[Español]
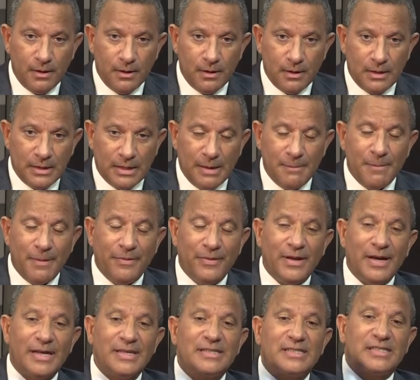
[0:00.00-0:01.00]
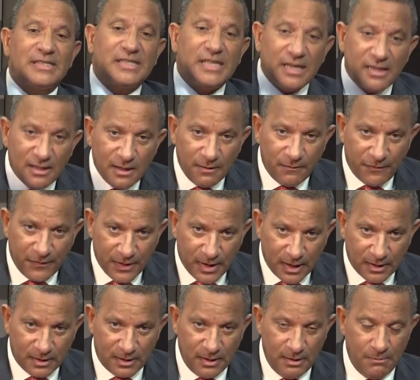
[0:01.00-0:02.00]
de manera
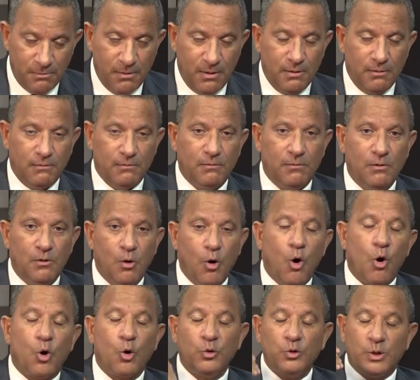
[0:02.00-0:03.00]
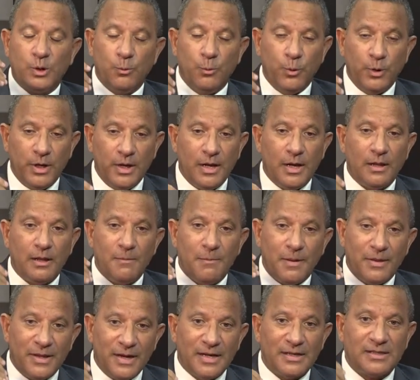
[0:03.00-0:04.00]
significativa o contribuiría de
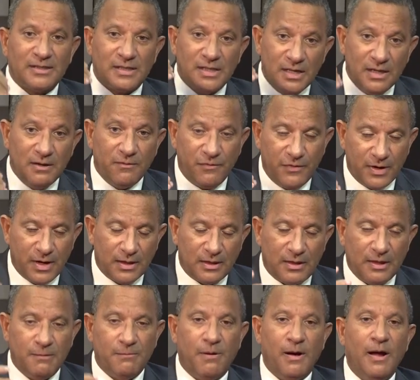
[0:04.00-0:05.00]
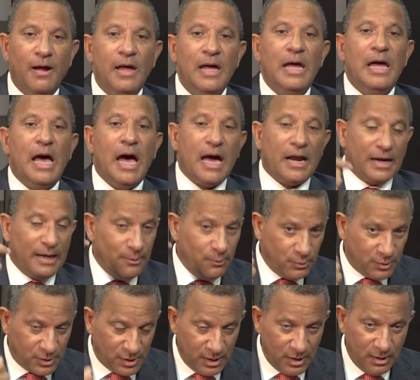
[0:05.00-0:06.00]
manera significativa a
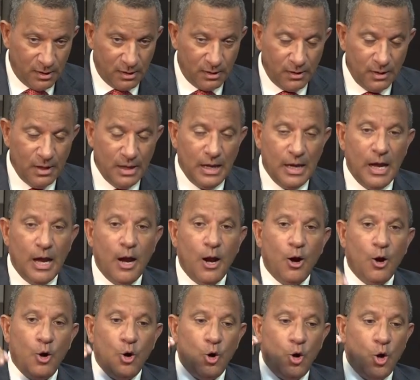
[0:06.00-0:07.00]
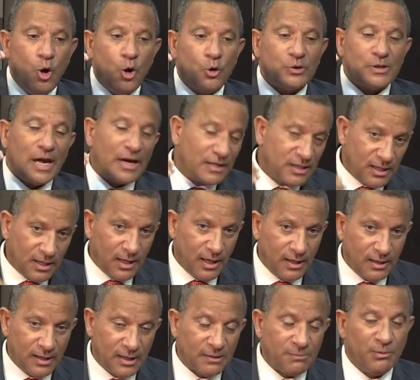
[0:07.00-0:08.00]
reducir los
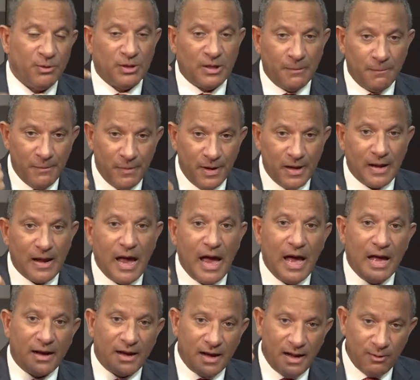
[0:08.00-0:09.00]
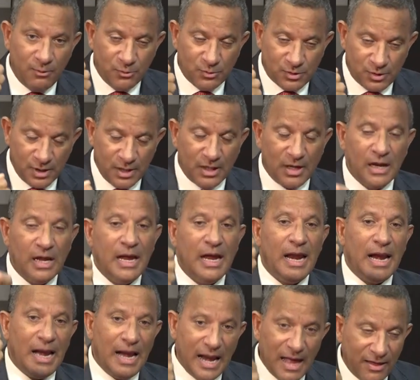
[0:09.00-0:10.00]
accidentes, pero también a reducir
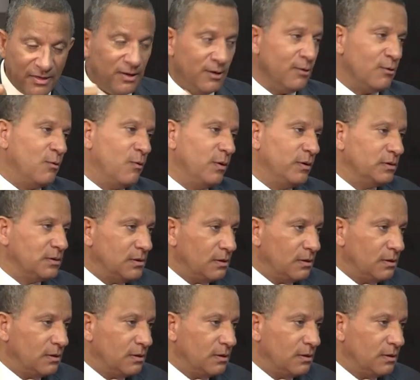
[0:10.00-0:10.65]
la delincuencia.